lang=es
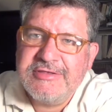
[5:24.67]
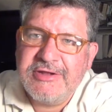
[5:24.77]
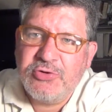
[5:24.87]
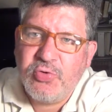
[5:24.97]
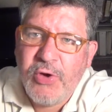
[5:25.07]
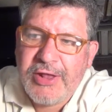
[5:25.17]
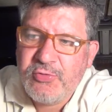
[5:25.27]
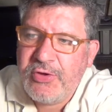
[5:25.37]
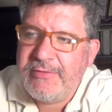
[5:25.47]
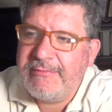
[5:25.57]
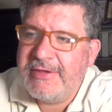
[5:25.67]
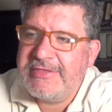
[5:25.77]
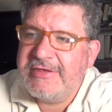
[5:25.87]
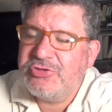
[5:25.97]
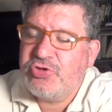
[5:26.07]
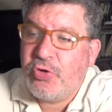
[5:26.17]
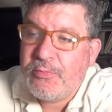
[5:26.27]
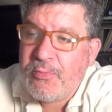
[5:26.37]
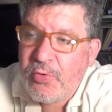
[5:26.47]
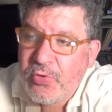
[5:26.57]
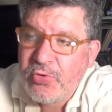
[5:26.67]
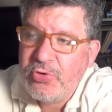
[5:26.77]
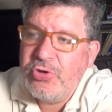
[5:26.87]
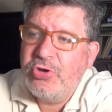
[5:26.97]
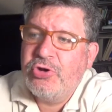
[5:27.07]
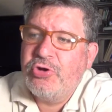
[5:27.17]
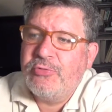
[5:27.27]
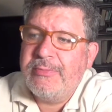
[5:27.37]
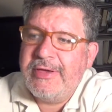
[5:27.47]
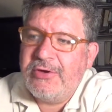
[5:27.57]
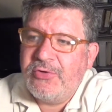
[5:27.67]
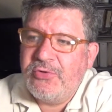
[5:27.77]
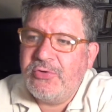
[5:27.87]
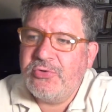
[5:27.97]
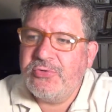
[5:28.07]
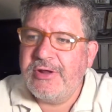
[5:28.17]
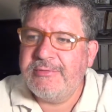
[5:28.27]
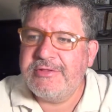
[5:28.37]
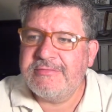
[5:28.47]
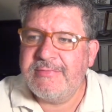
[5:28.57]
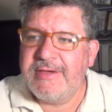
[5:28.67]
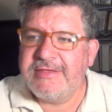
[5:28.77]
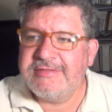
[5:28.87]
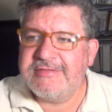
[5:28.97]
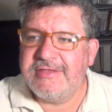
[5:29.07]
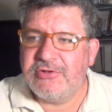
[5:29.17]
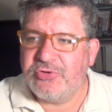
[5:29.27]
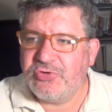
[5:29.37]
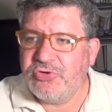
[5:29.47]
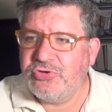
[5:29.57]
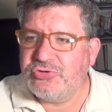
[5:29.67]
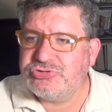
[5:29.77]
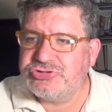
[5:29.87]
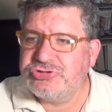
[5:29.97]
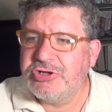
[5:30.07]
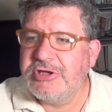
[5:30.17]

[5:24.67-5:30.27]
tras lo cual nuevamente tomó lo mejor una vez más de los rollos,